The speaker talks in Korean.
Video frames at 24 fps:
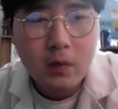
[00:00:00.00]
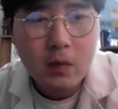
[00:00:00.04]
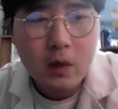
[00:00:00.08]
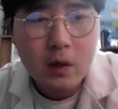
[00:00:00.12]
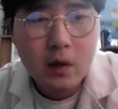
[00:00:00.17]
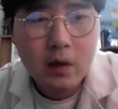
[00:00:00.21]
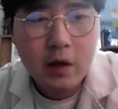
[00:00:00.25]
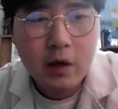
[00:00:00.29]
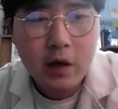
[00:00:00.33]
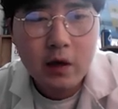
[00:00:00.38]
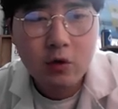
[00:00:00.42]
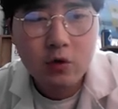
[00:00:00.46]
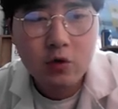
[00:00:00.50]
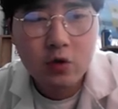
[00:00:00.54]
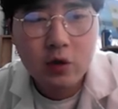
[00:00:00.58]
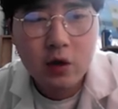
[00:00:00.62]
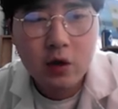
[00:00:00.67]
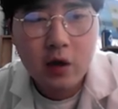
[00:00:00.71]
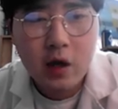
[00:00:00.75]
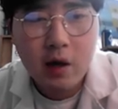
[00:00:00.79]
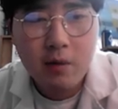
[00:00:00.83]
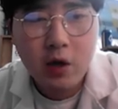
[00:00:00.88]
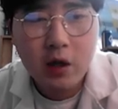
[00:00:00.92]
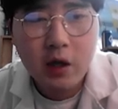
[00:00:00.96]
사령충은
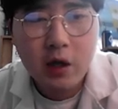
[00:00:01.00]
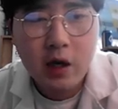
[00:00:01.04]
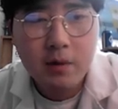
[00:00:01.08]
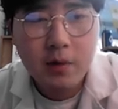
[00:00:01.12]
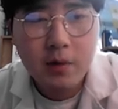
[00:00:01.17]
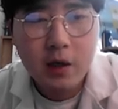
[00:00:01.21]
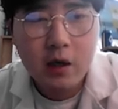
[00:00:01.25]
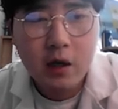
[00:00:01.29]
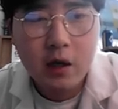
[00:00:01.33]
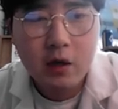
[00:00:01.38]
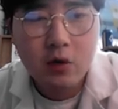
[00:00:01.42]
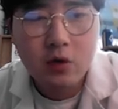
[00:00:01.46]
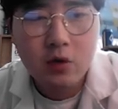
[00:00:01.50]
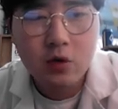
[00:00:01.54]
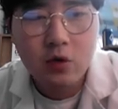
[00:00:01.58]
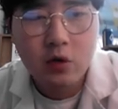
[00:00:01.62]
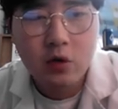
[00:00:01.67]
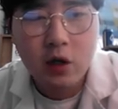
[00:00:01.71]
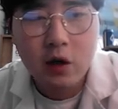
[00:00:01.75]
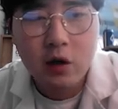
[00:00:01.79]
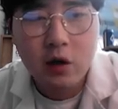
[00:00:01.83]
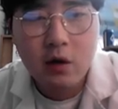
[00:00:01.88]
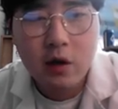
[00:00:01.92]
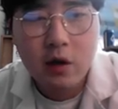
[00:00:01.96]
삼 회 탈피를 한
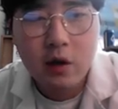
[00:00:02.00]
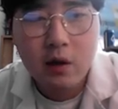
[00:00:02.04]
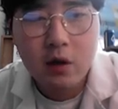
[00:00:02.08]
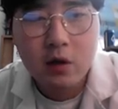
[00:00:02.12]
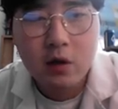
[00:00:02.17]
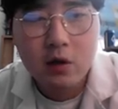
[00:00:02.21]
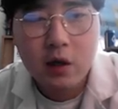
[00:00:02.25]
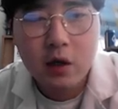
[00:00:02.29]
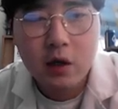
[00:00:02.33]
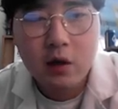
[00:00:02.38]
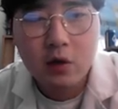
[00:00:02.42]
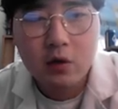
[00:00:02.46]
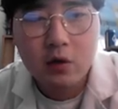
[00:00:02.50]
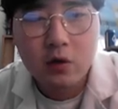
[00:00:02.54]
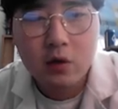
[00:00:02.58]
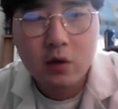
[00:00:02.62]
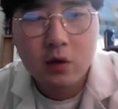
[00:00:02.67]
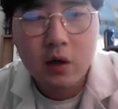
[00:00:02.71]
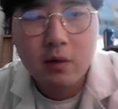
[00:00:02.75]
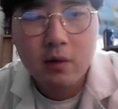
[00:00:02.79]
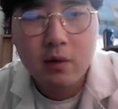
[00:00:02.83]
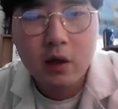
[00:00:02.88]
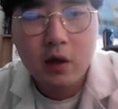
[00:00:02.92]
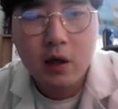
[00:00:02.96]
유충이에요. 사령충은
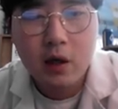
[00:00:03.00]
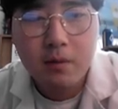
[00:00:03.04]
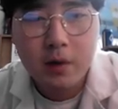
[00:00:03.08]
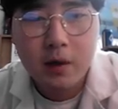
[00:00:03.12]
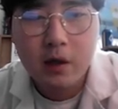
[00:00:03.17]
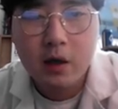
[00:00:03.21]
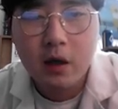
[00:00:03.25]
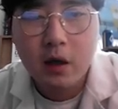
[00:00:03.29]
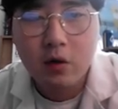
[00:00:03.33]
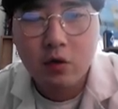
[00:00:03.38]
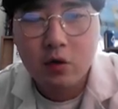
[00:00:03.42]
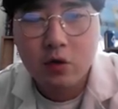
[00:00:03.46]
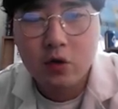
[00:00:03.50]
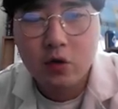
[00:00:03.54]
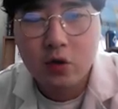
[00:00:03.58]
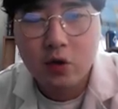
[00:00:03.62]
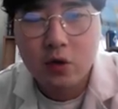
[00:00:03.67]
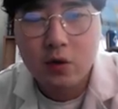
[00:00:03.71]
삼 회 탈피를 한 유충.